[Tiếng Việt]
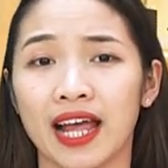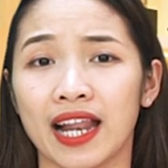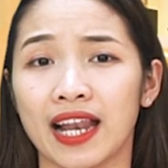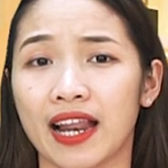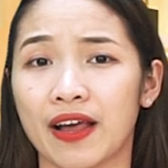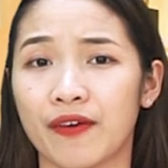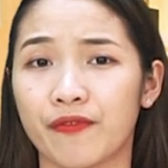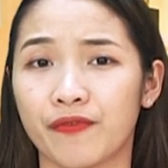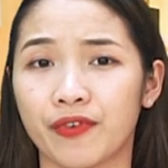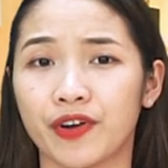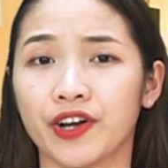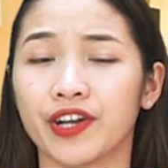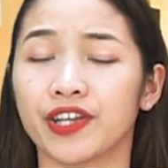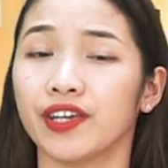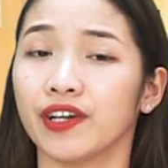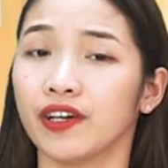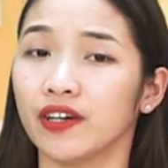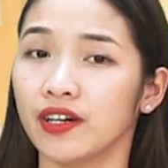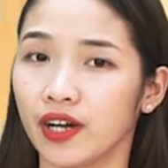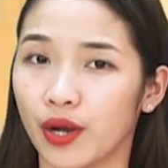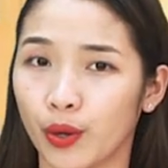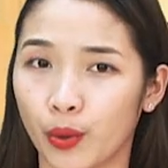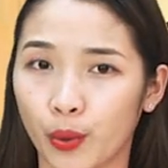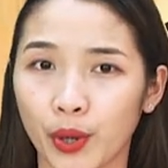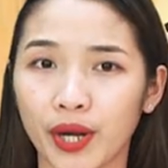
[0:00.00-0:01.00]
là với
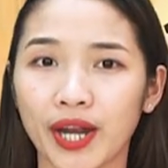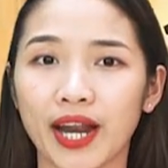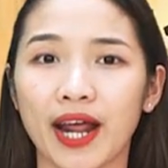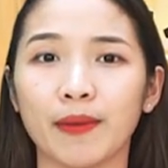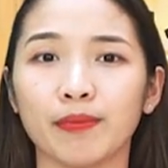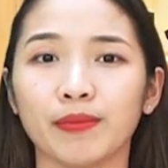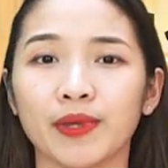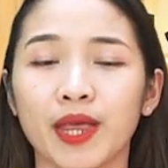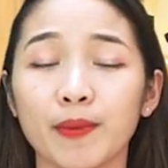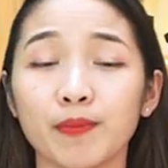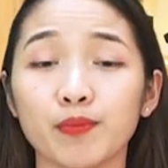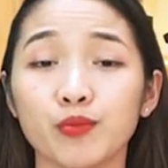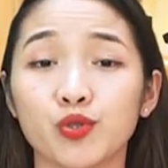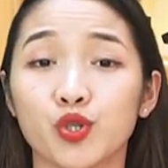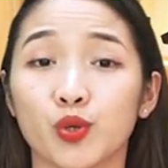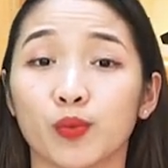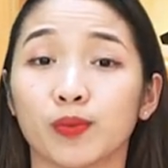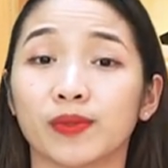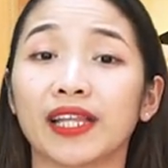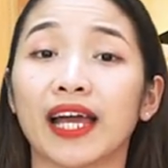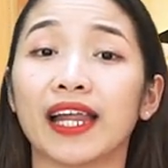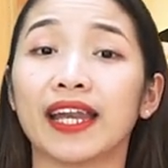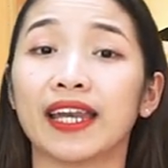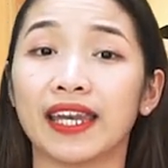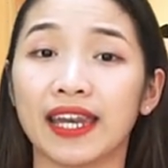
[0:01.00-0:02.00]
những người huyết áp thấp
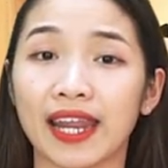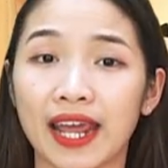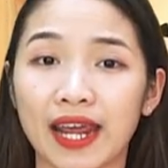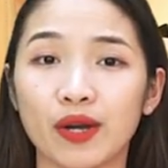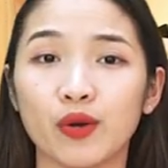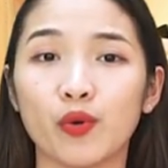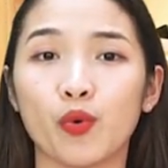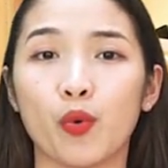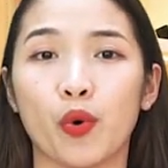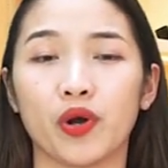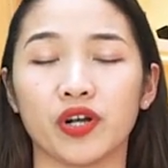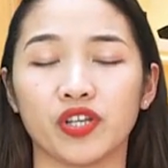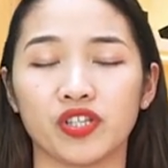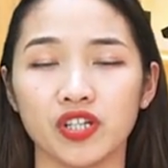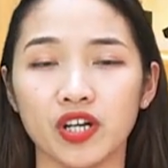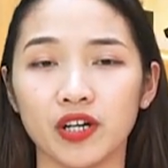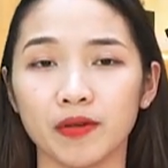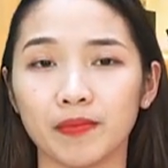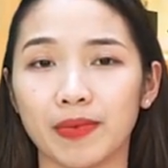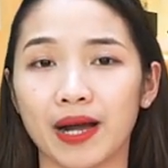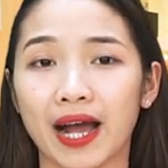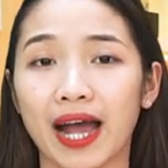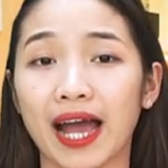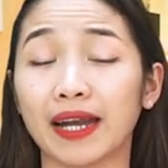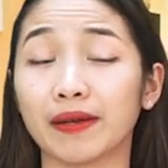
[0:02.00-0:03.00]
chúng ta nên uống
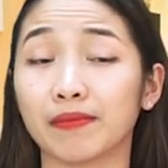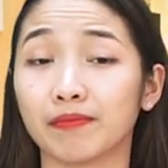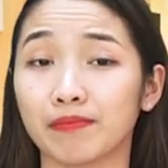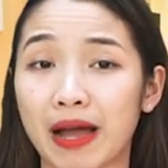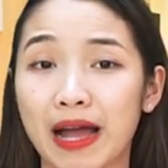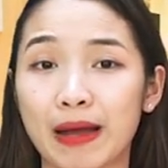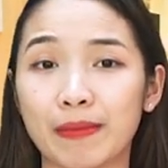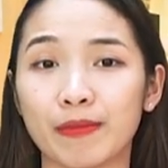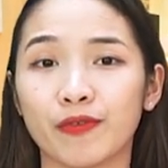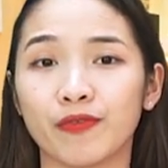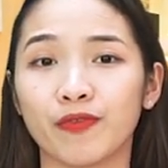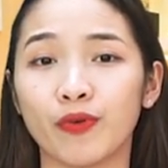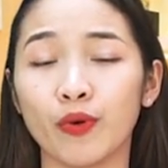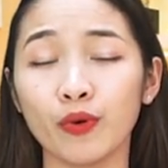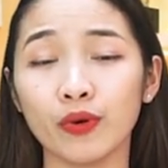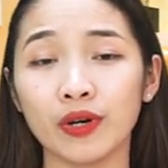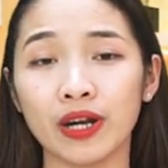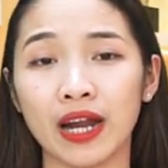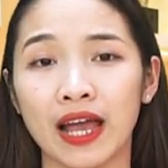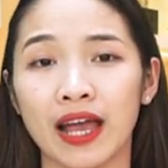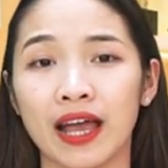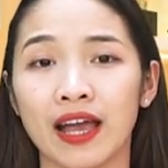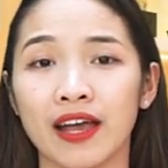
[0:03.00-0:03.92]
trước bữa ăn ba mươi phút